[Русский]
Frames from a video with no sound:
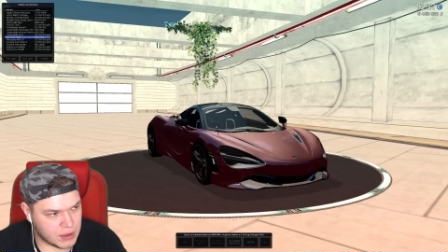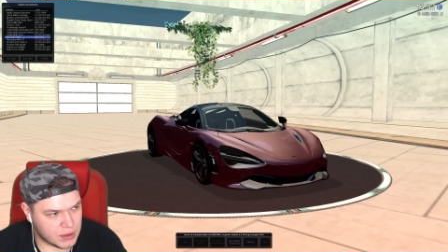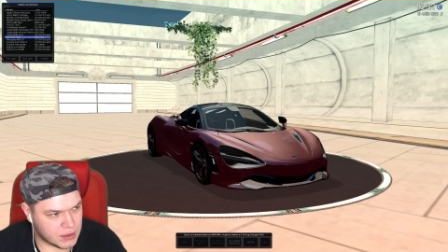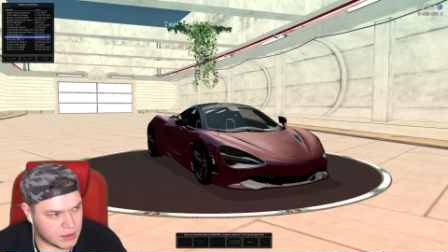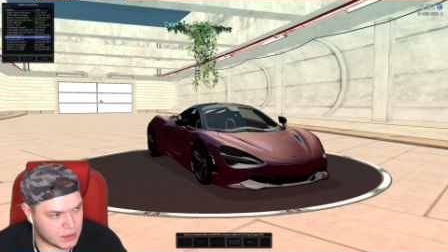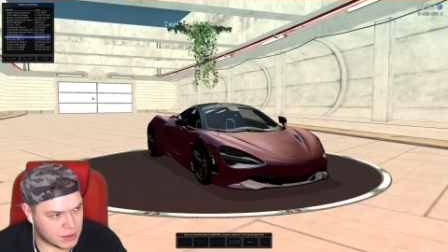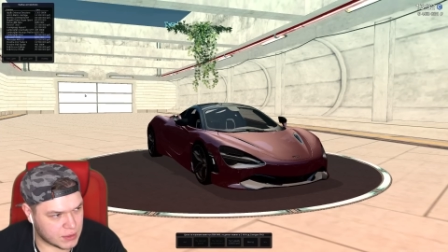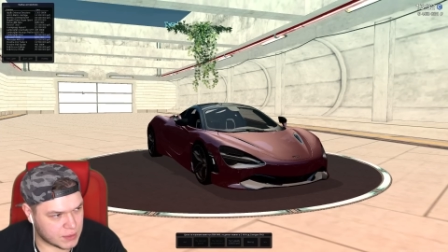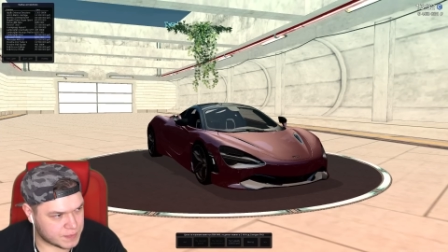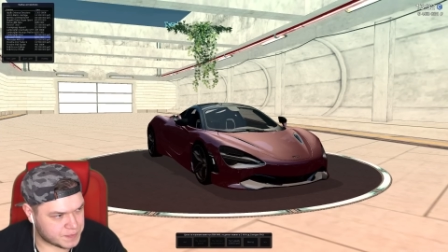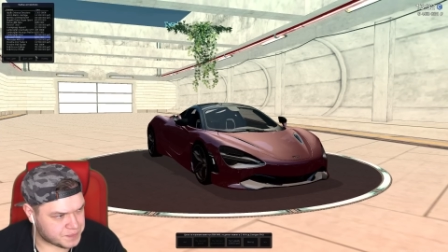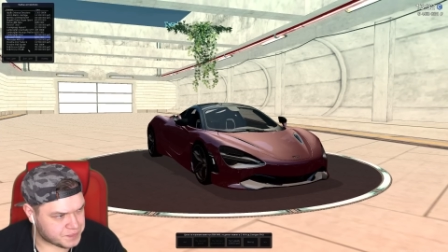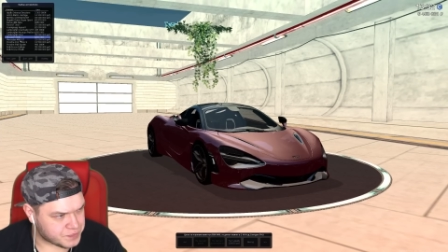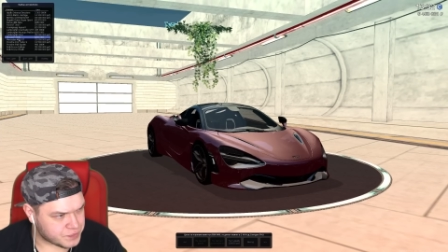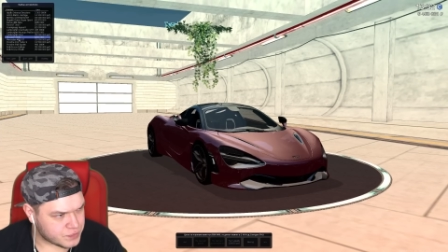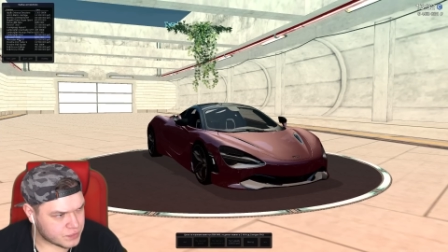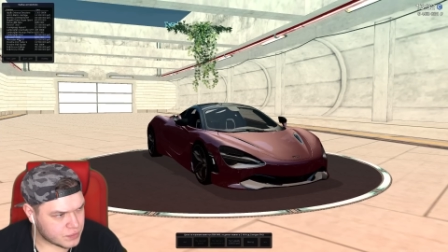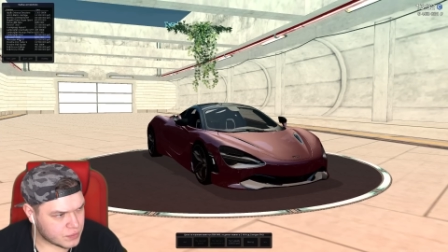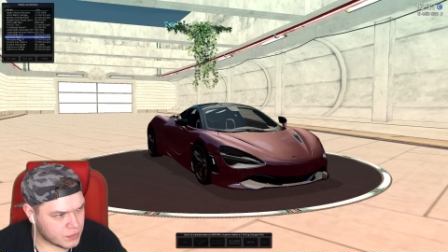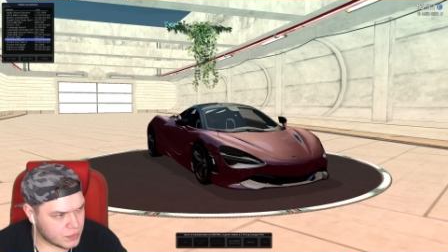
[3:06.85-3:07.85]
Эм,
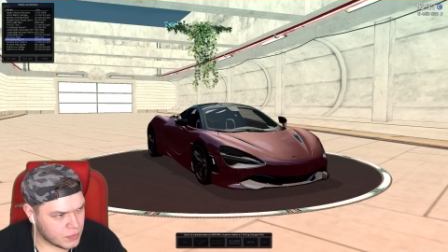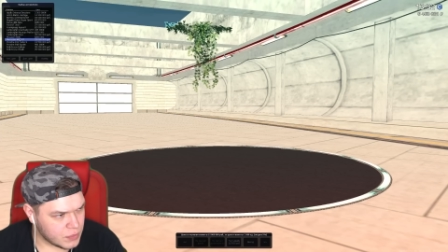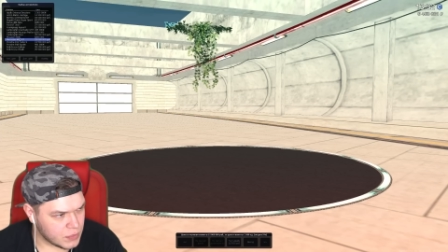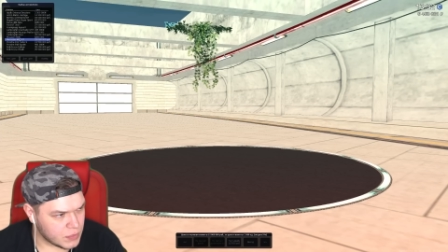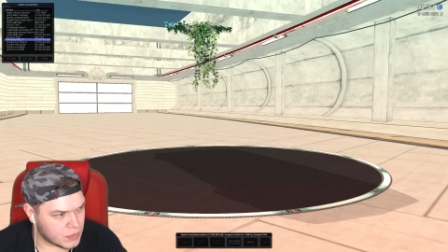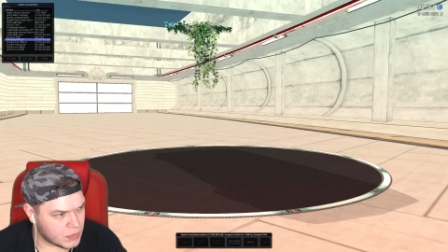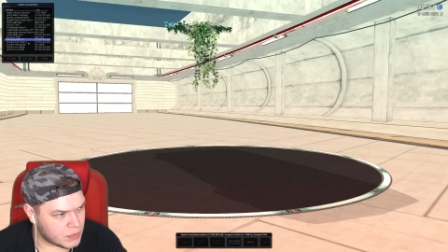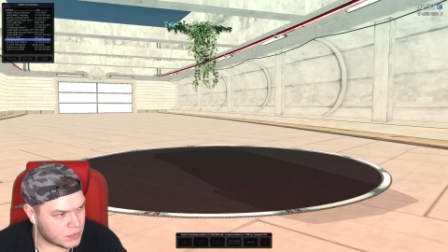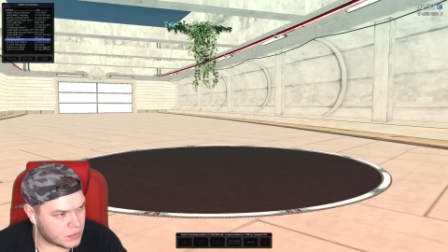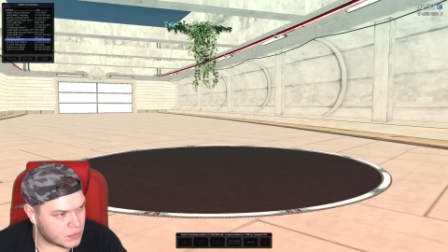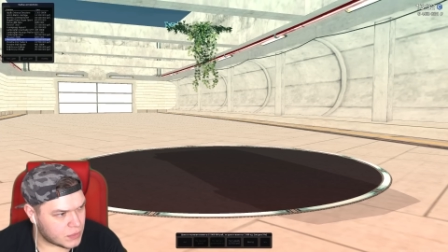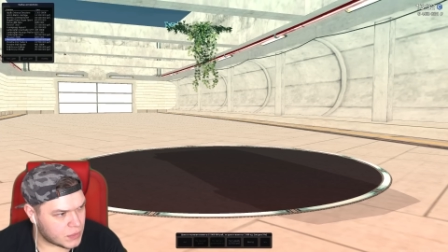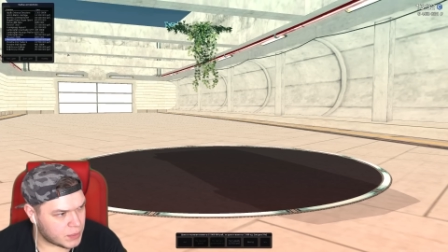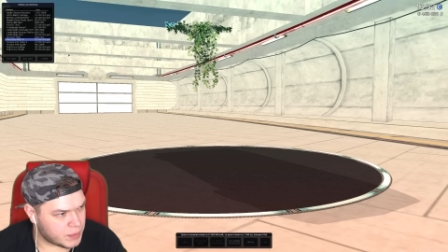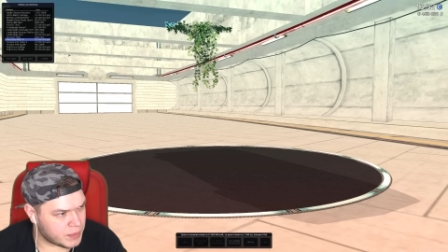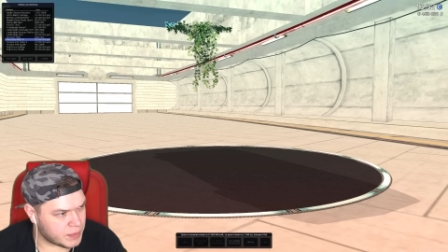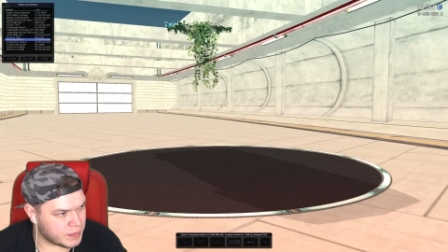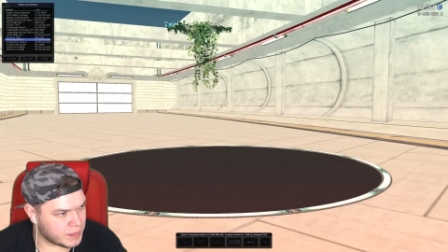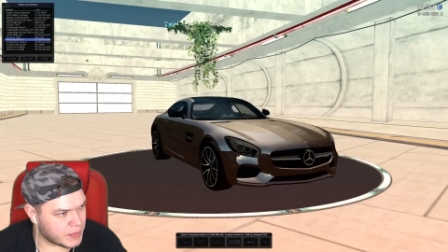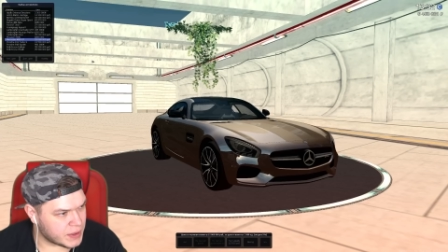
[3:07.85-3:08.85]

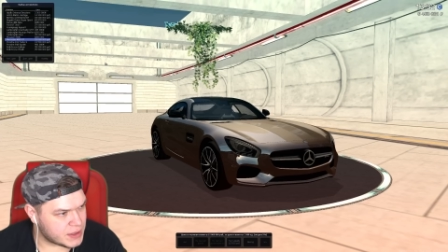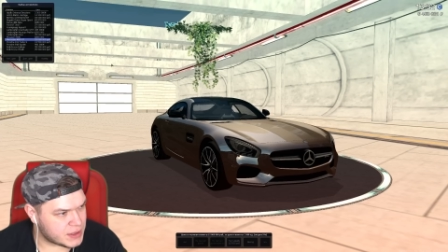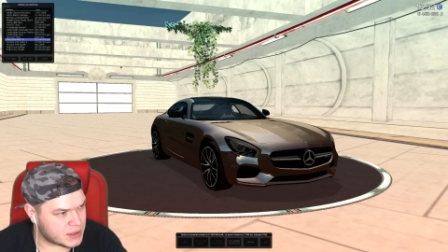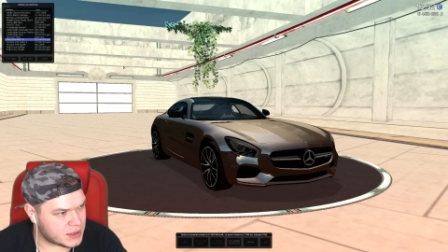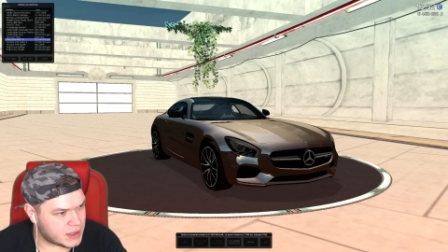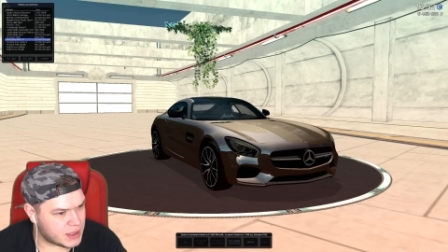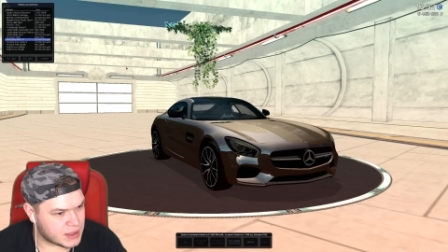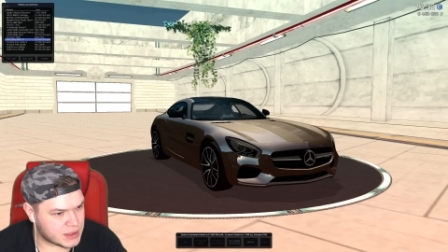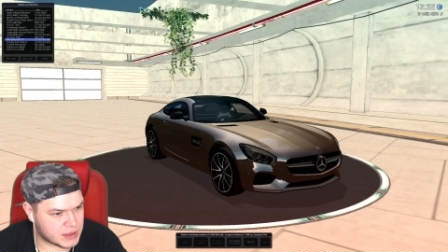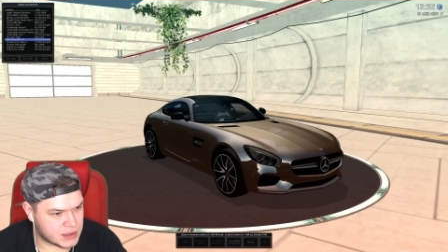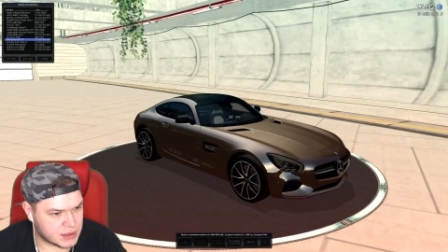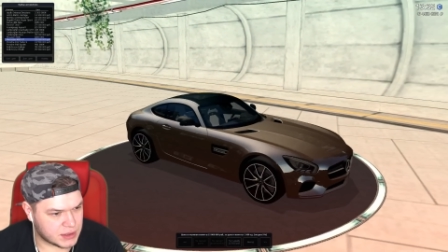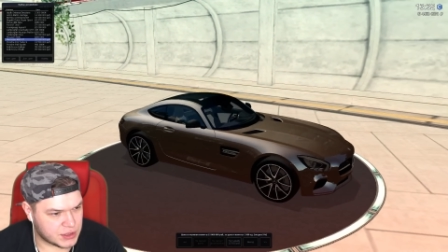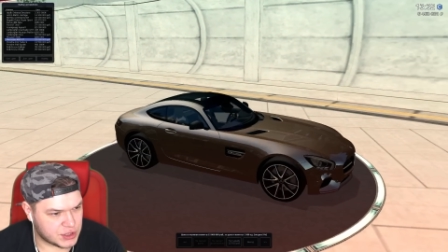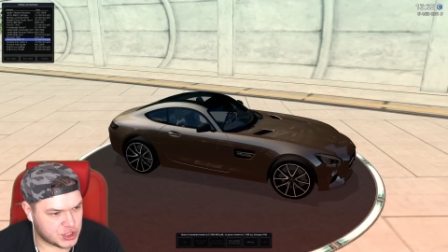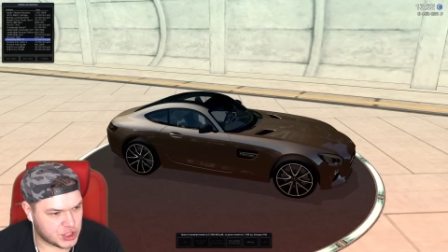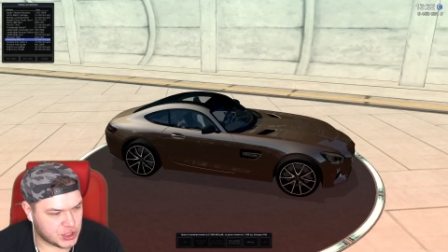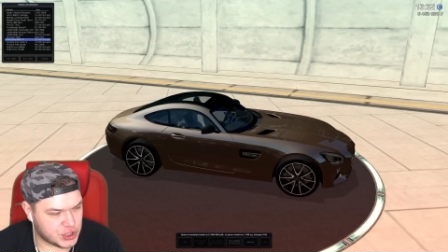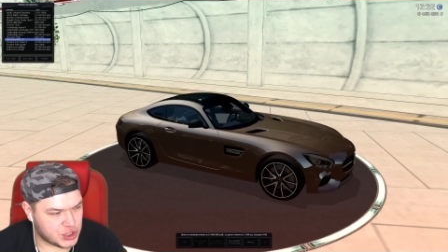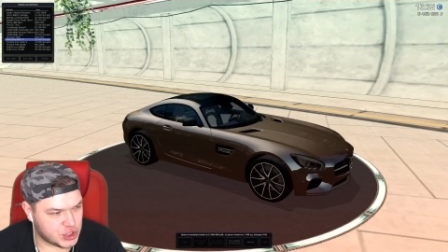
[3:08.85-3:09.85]
Мерседес
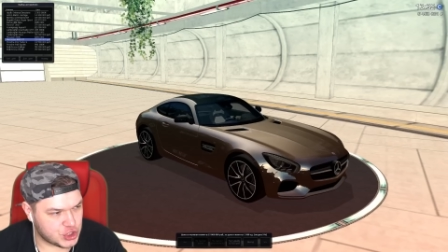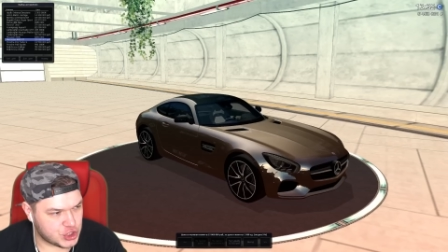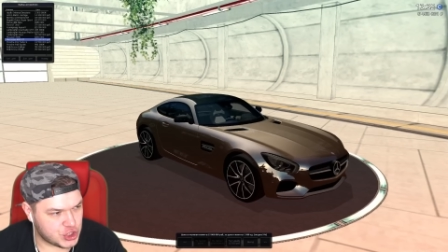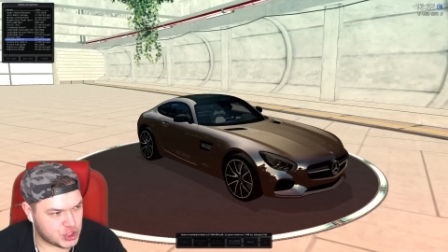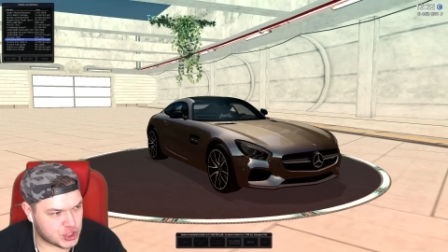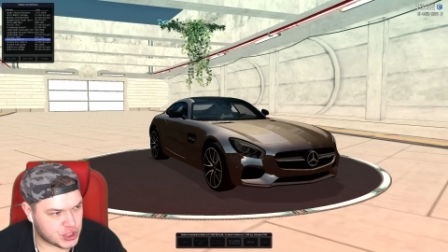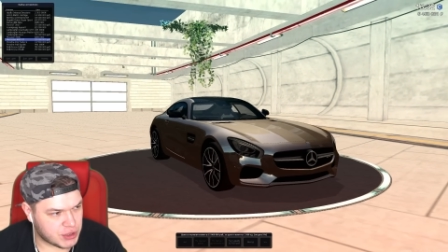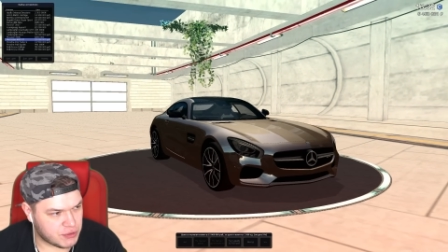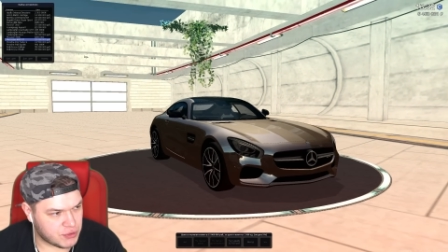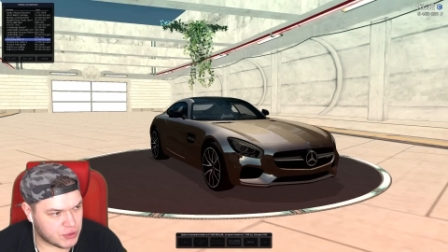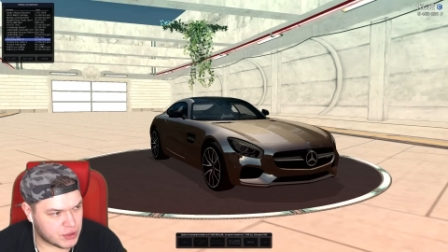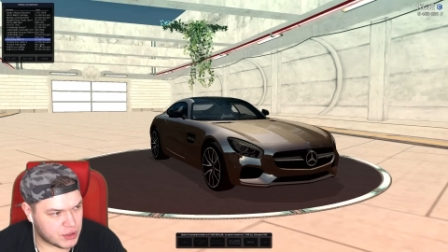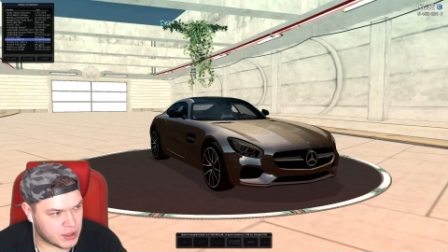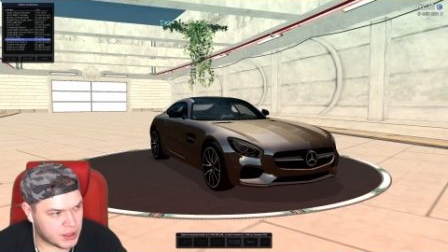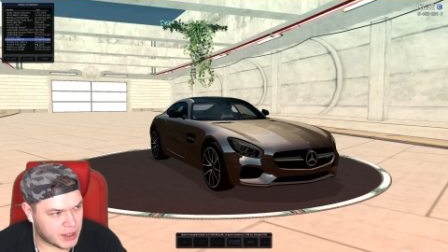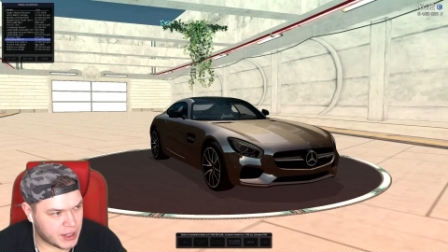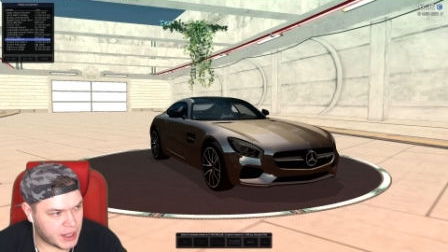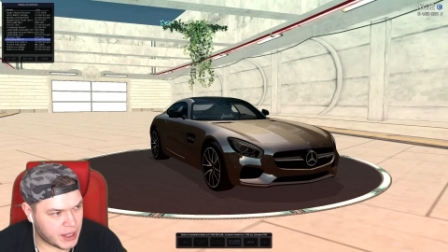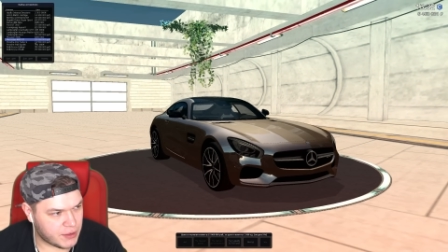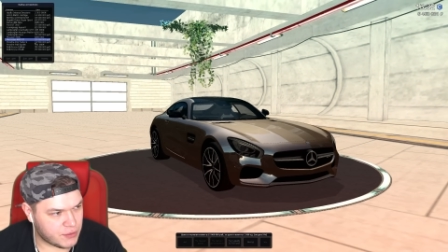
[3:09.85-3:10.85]
gt э, вот
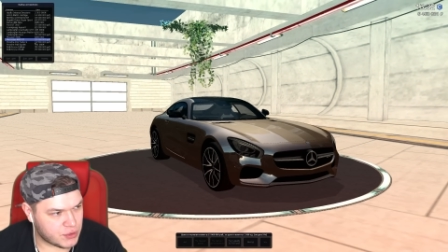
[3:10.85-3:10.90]
такая